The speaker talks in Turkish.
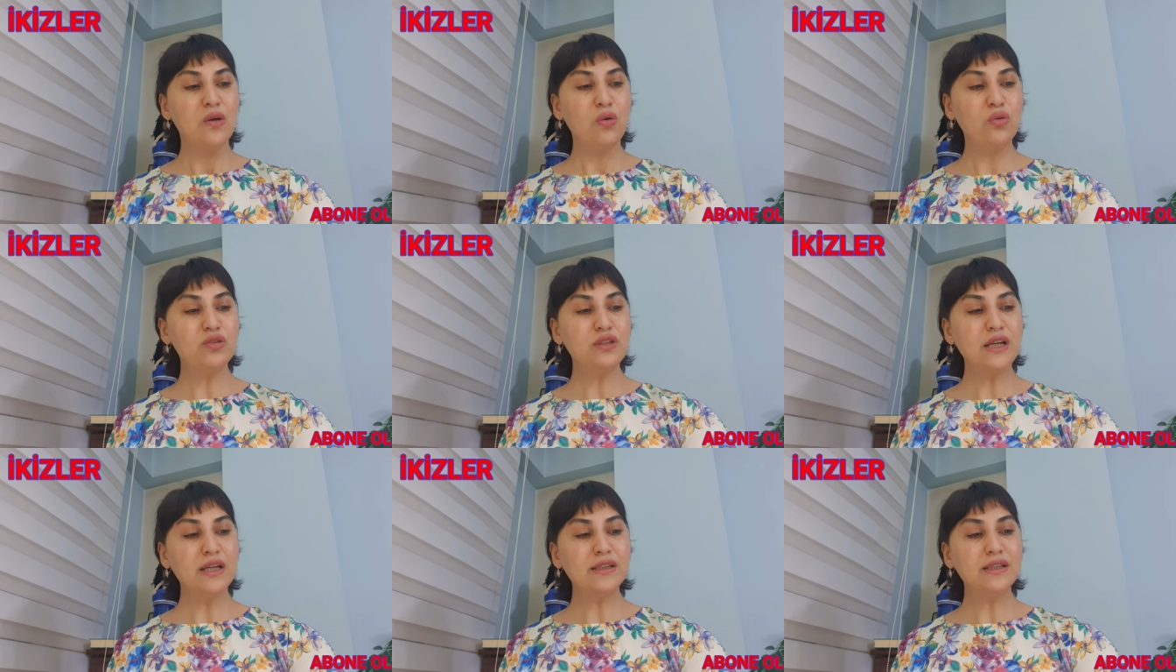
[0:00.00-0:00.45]

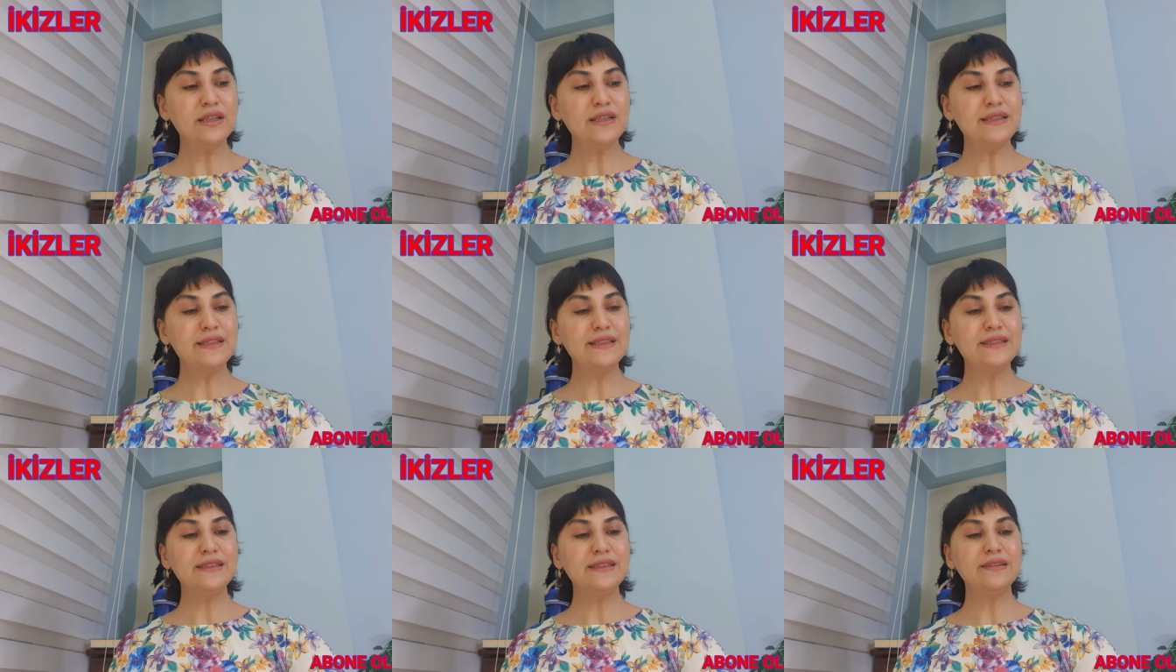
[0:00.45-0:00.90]
Özellikle
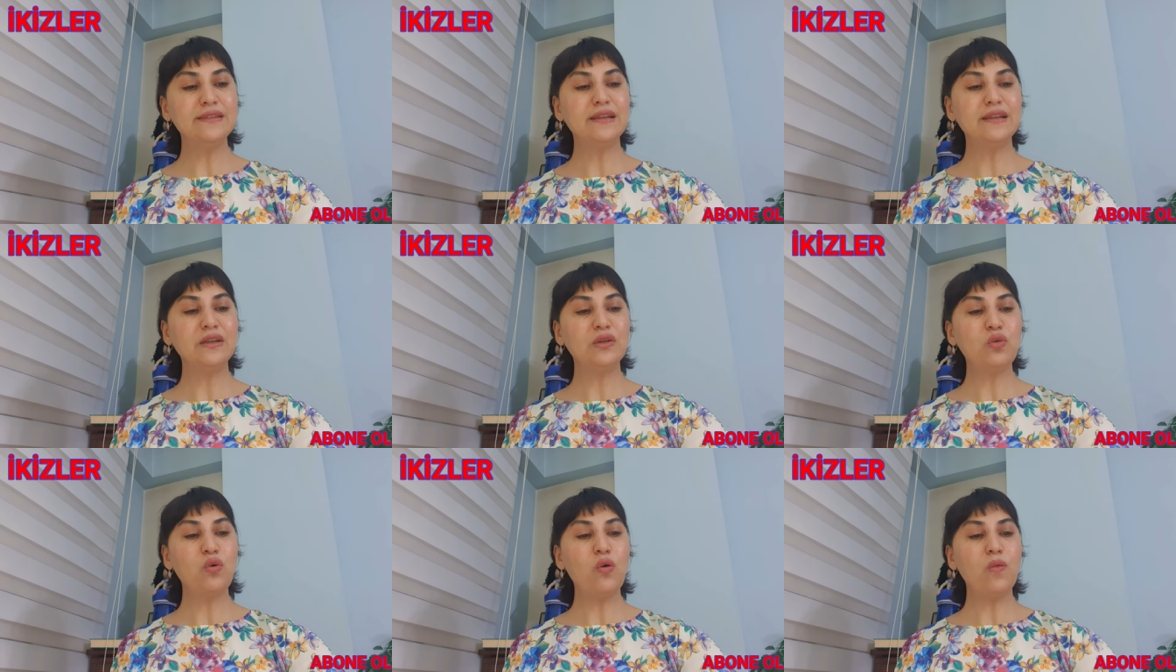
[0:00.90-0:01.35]
sizin
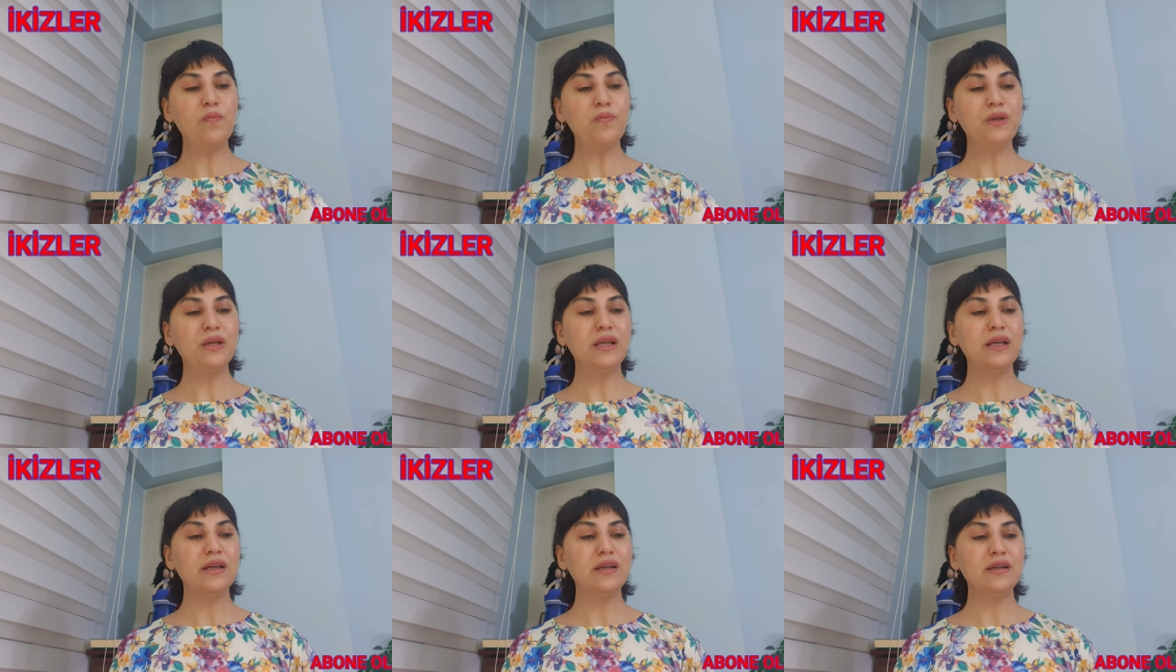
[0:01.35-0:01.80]
de
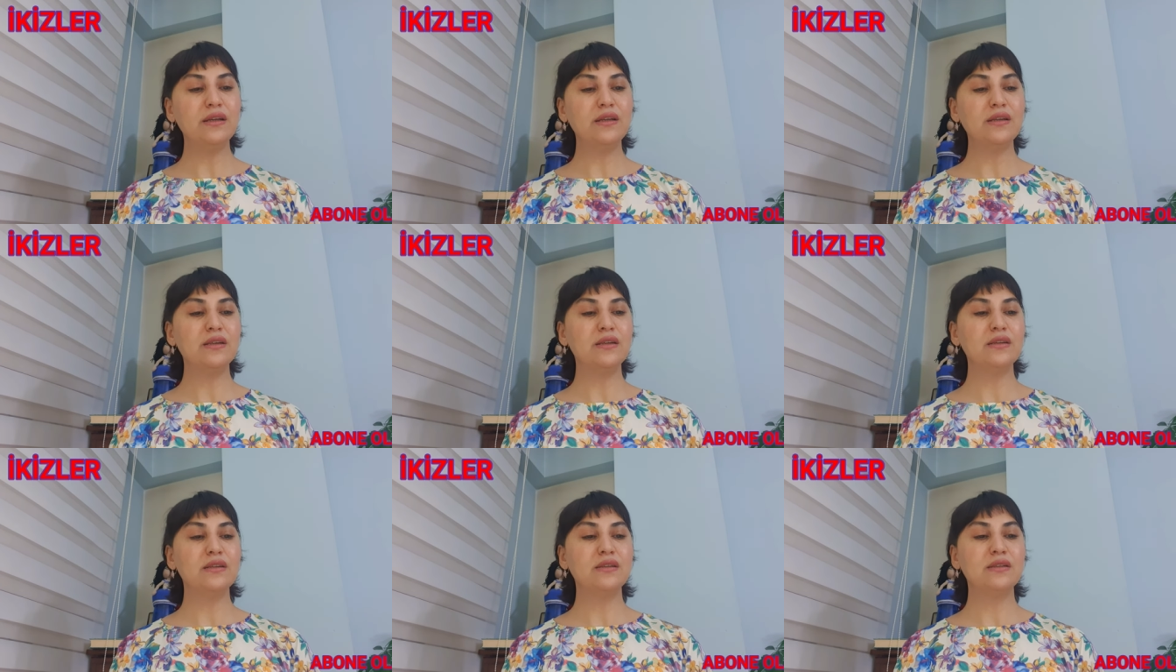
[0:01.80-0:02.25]
komple...
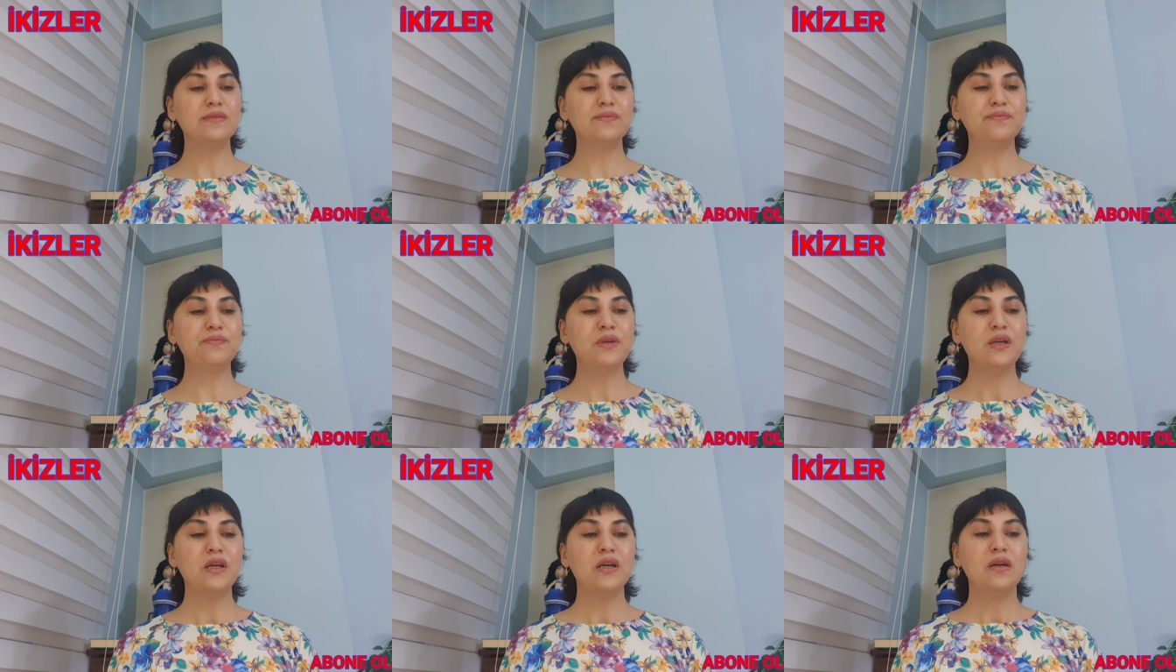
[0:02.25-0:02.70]
E,
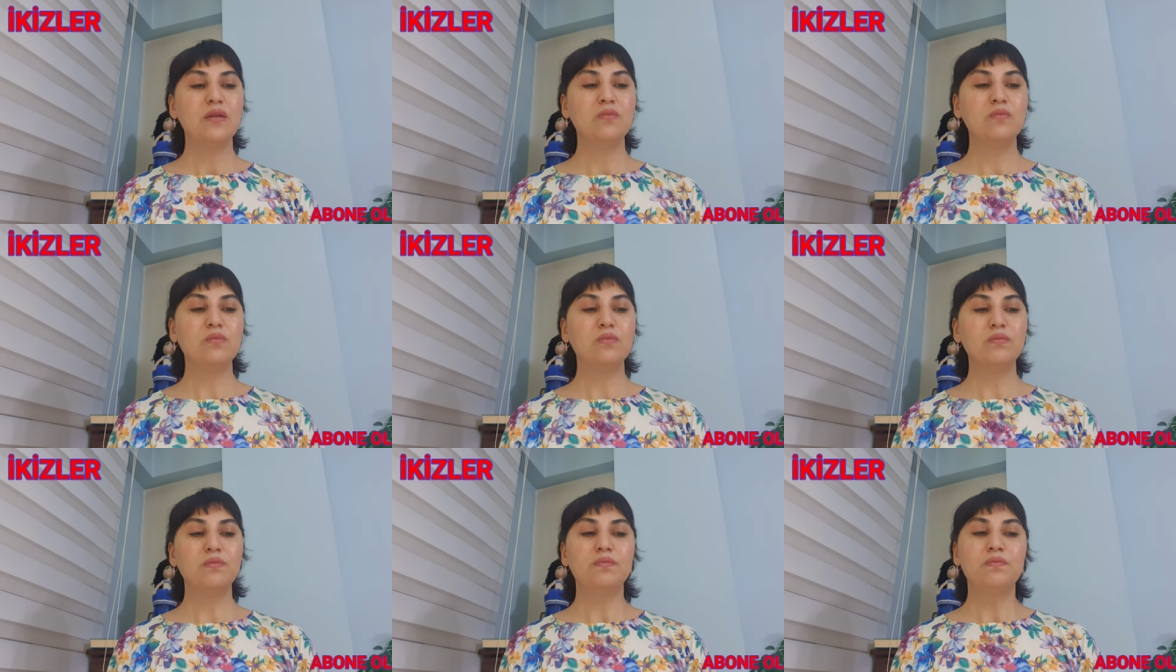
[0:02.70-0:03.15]

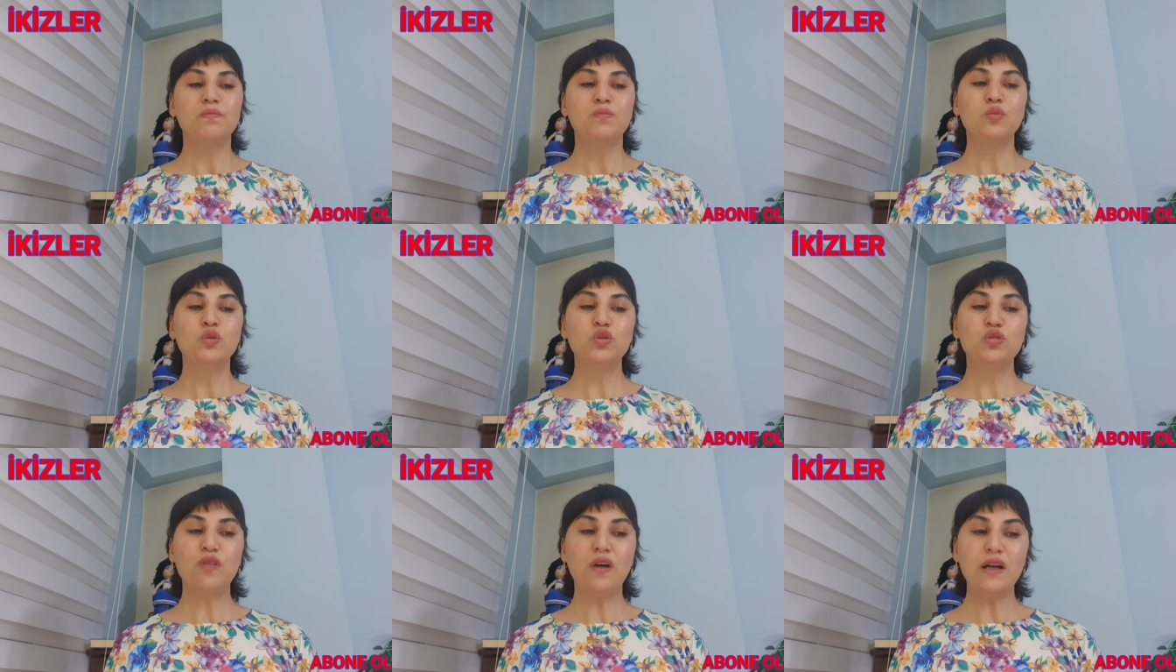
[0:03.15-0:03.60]

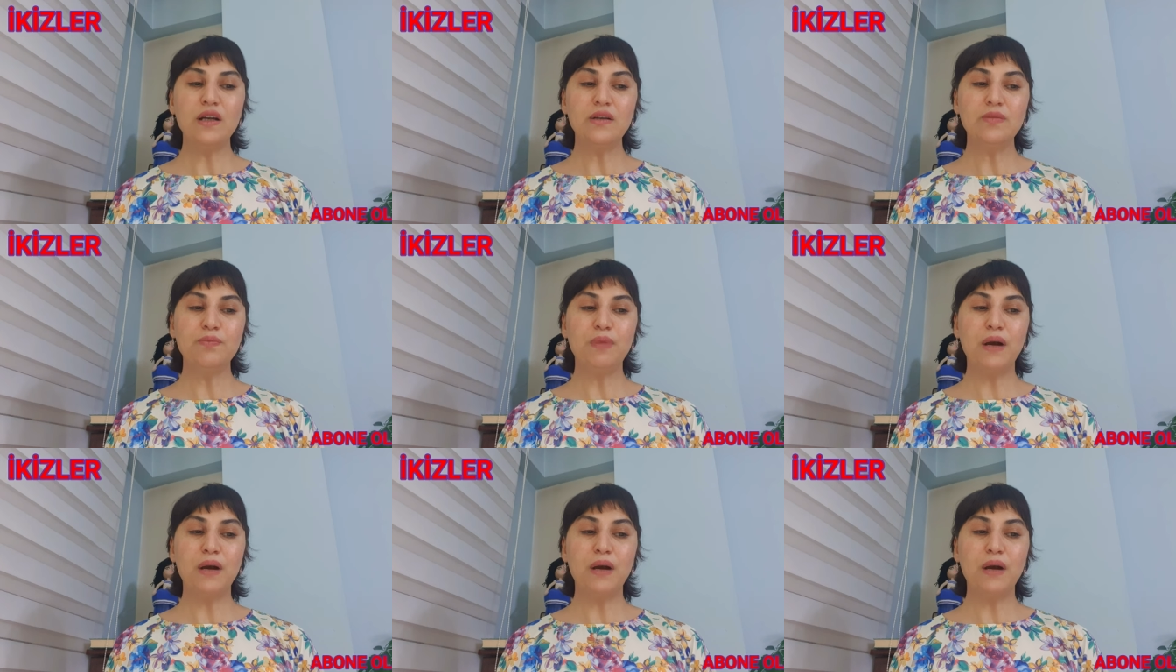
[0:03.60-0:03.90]
mutfak